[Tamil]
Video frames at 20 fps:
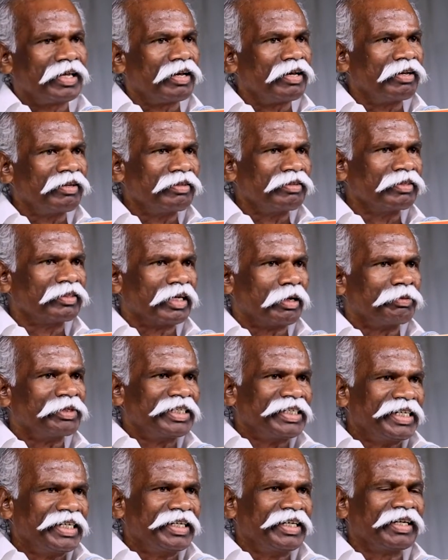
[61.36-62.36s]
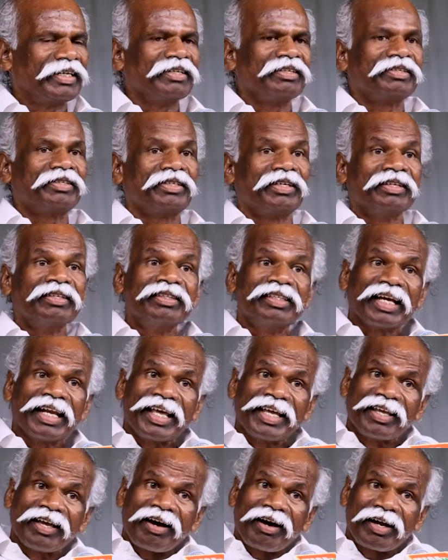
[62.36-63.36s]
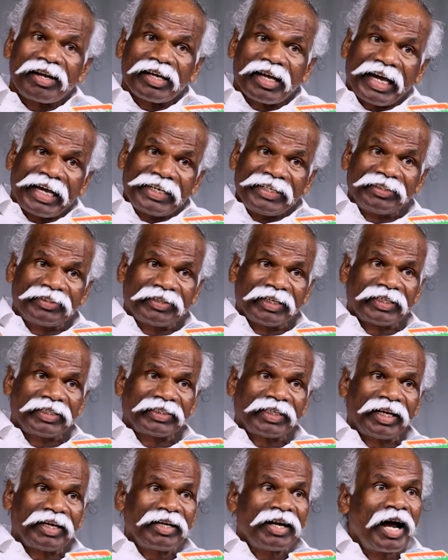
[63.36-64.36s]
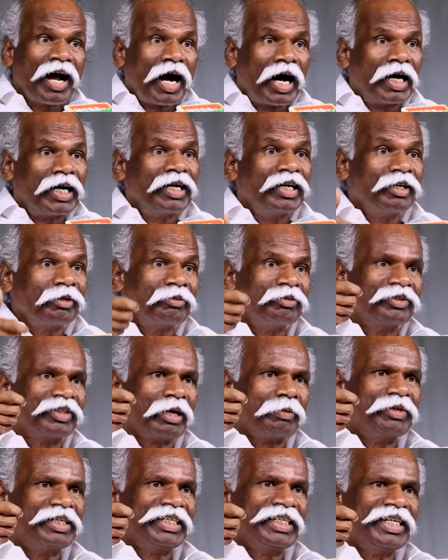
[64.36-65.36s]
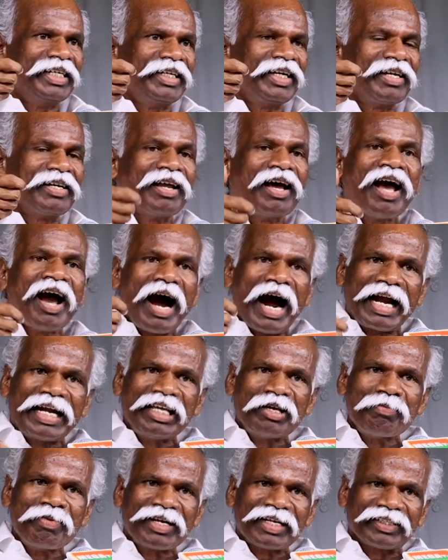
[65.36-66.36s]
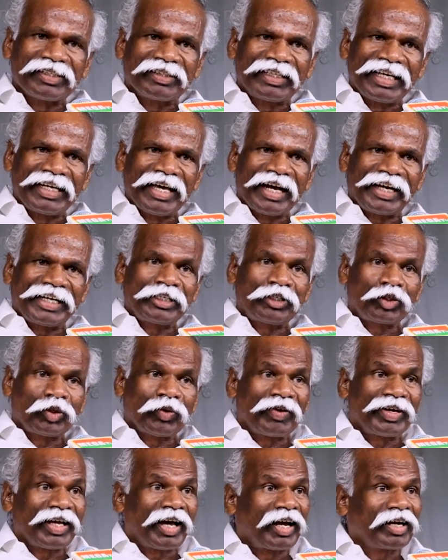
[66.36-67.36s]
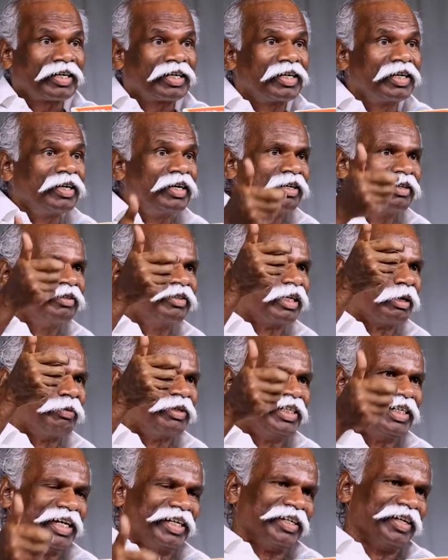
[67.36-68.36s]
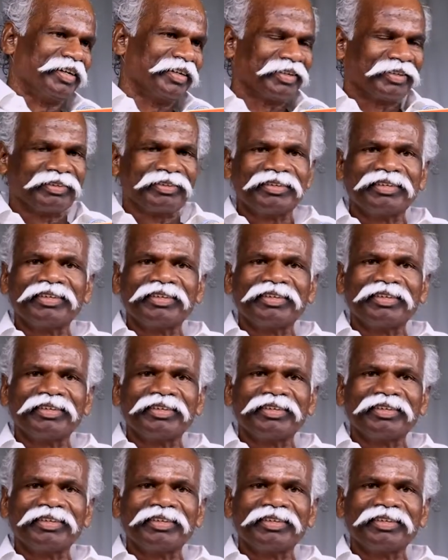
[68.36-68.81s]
செல்லும் தமிழினியன் சிந்தனையால் கைத்தட்டல் அள்ளும் தமிழினியன் அடிமனத்தை நகைச்சுவையால் கிள்ளும் தமிழினியன்